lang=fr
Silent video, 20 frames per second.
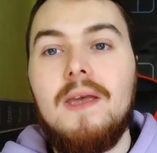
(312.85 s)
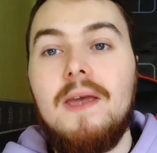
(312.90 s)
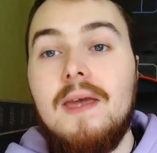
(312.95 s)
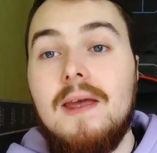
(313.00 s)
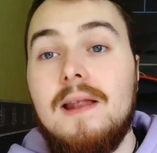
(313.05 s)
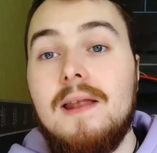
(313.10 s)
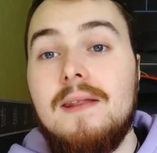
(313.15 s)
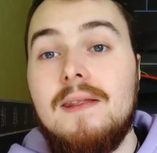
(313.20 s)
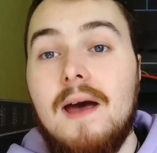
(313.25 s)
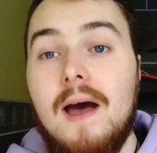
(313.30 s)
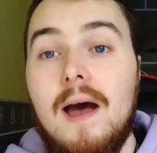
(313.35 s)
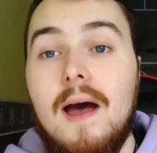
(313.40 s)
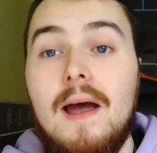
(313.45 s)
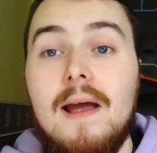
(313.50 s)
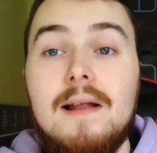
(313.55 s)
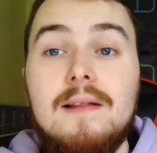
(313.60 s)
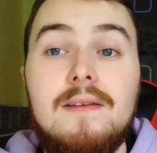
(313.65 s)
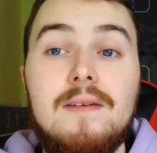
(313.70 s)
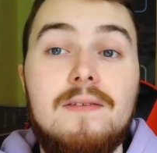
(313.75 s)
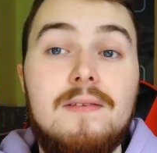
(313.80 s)
Elena
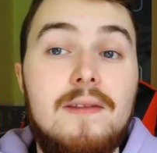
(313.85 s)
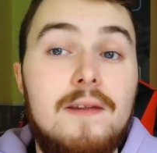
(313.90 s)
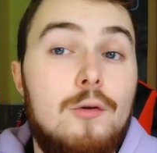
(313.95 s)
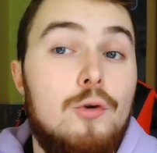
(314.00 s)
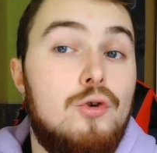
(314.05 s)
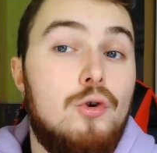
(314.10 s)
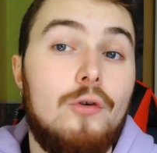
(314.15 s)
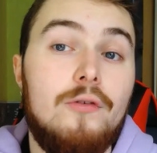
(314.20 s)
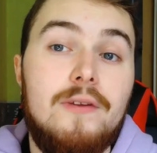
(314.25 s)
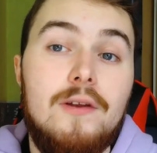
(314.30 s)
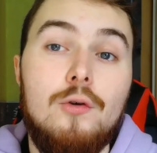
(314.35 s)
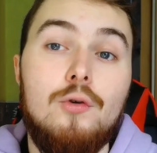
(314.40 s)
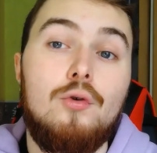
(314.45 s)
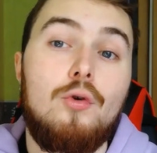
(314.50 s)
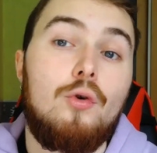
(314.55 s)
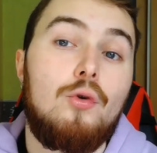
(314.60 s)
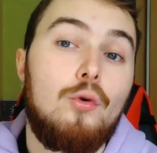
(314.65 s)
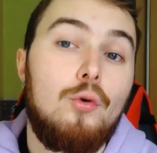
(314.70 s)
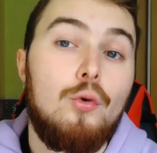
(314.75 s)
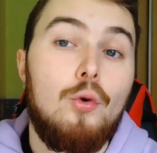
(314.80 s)
a elle décidé de chanter une
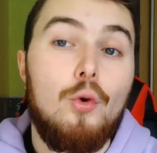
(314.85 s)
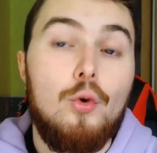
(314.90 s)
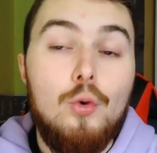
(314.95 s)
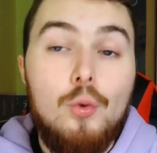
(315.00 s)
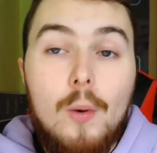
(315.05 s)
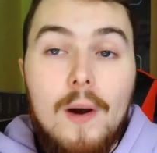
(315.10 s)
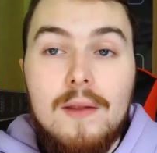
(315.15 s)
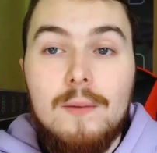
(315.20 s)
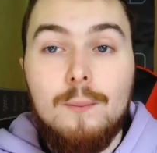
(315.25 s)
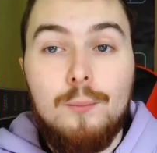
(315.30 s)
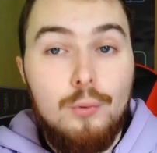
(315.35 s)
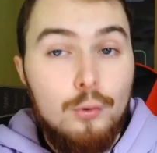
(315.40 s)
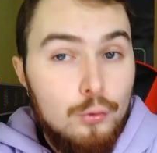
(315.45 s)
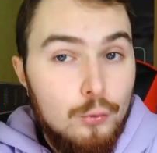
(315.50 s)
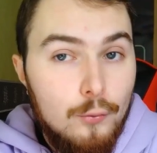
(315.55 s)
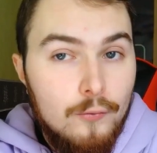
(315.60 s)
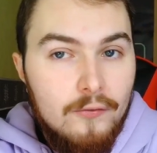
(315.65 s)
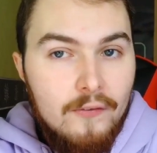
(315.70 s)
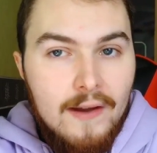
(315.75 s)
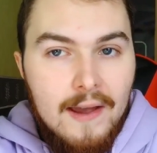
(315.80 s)
chanson de Louane pour
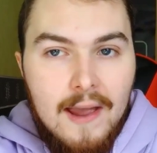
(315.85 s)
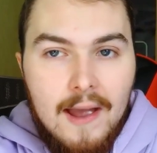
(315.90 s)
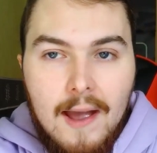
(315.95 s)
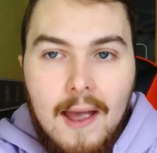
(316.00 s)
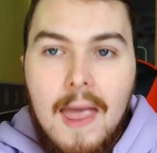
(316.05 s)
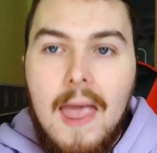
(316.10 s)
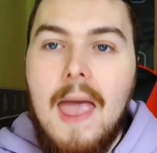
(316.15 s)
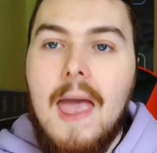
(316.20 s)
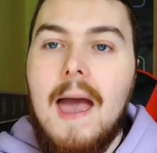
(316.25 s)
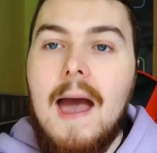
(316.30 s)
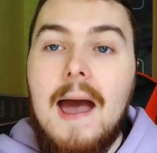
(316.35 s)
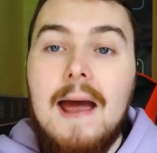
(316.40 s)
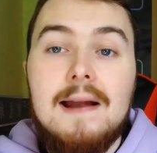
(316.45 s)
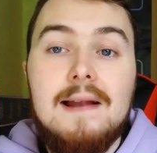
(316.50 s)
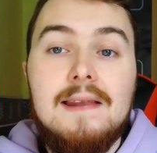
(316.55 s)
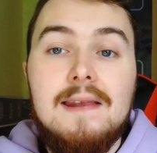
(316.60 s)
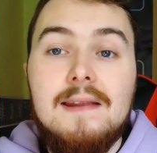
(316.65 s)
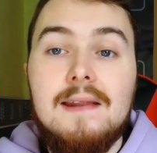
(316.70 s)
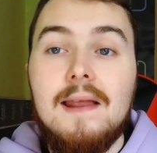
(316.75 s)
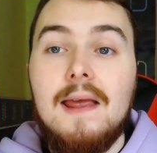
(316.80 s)
son frère,
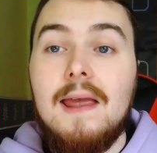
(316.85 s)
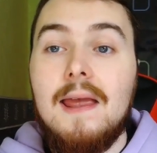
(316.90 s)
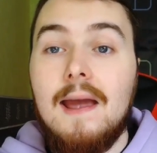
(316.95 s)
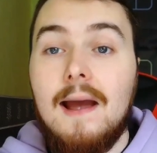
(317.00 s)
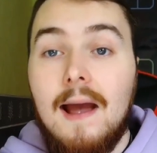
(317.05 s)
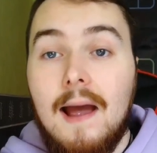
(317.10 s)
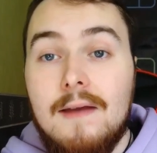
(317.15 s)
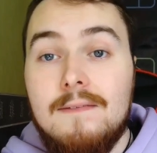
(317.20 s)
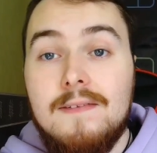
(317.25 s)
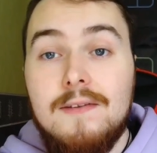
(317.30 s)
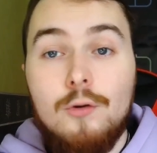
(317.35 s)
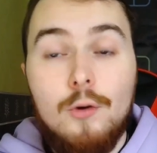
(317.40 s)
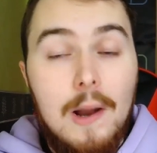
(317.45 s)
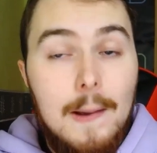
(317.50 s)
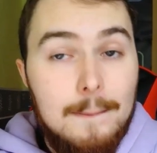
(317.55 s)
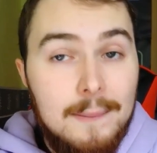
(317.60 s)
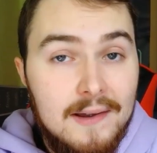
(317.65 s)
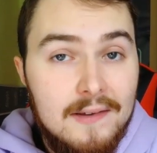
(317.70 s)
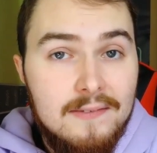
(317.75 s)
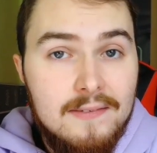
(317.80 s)
Adeline est ravie de
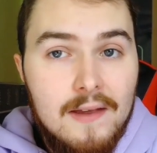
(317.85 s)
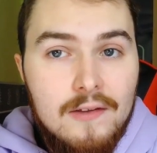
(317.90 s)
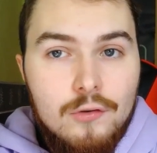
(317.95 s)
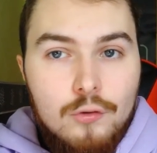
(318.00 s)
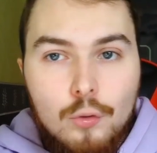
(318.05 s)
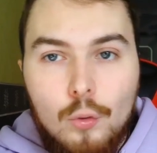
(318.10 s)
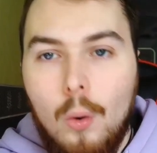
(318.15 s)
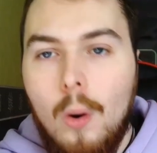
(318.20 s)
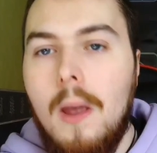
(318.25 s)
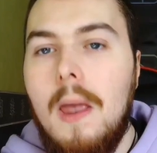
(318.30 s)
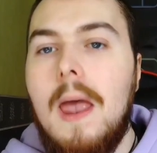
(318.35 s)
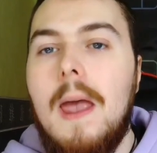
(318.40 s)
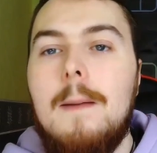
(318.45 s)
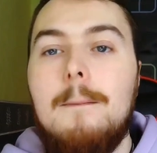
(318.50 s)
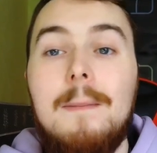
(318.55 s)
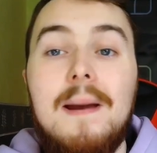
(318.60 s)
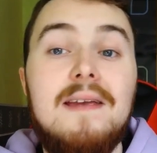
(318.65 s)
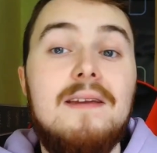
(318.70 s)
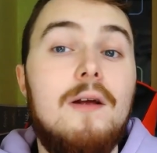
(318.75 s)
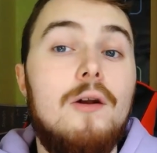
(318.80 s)
la prestation,
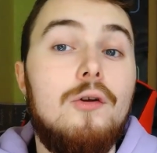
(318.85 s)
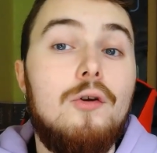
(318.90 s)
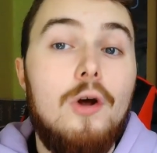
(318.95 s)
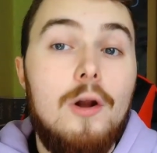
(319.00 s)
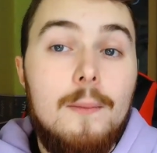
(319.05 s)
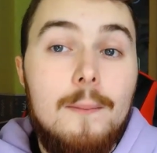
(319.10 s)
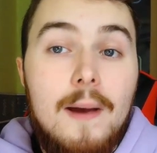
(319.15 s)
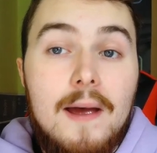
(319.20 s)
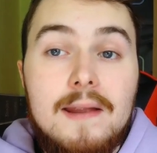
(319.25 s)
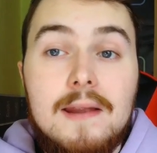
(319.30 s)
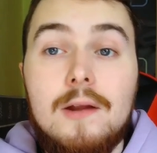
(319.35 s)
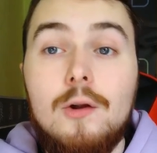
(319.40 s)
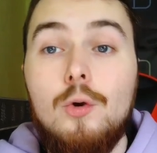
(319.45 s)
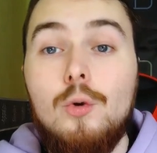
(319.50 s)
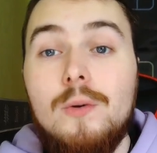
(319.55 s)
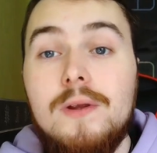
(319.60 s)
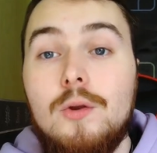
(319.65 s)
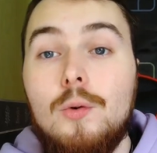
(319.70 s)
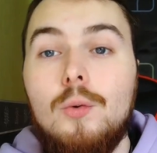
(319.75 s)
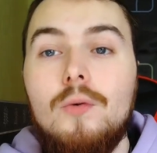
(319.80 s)
Michael Goldman
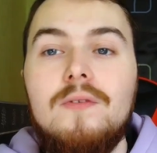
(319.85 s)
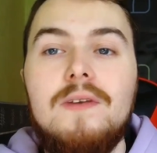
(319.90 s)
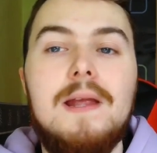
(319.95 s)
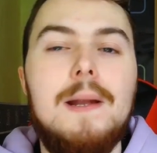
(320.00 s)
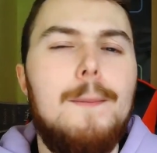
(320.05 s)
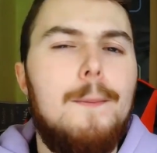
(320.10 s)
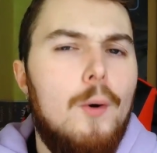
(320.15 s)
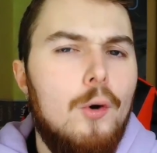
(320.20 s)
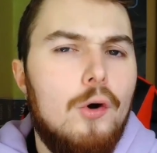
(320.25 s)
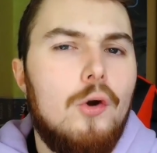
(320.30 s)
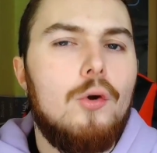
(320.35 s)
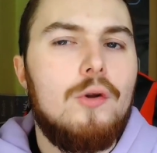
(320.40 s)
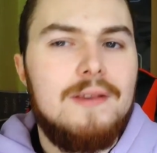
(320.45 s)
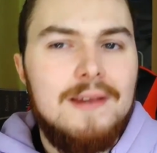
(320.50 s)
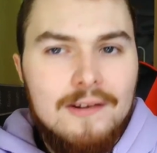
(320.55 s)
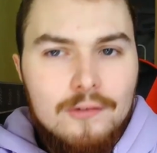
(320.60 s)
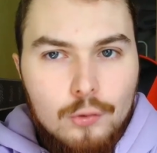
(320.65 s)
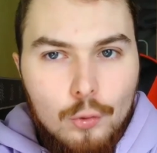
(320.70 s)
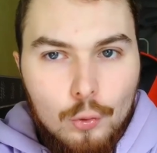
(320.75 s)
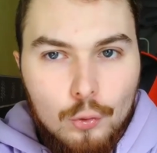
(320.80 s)
lui trouve qu'il manque
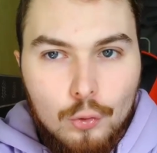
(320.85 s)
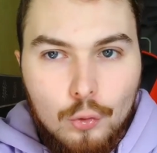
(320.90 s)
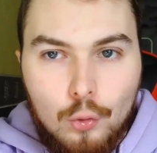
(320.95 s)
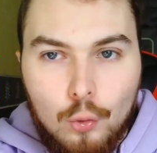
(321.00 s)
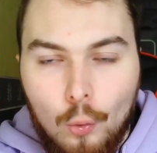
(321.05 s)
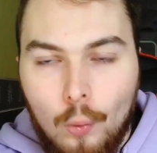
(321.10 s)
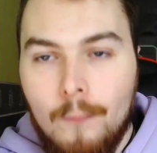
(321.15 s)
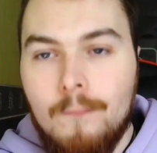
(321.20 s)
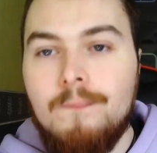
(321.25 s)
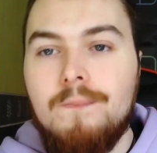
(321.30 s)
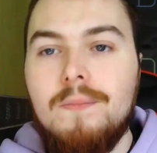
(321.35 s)
d'intention,